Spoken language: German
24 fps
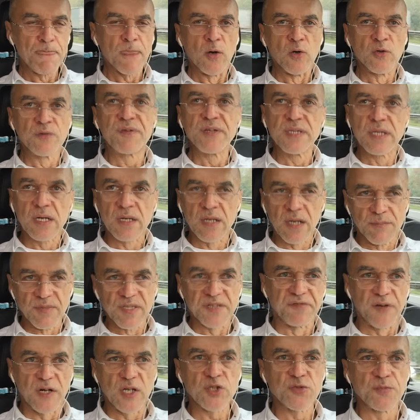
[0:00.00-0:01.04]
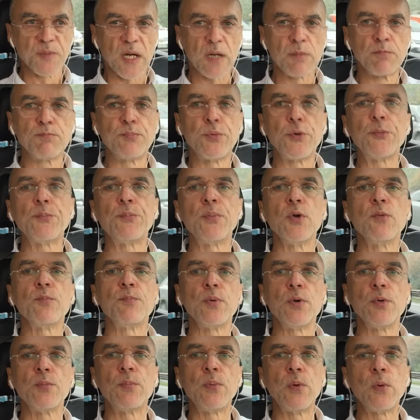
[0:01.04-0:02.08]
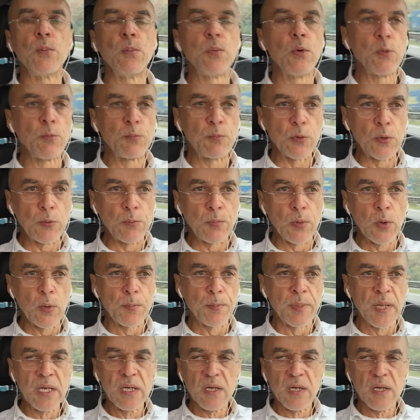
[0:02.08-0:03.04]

und wieder kann man es falsch machen. Blub, blub, blub, blub, blub, blub, blub.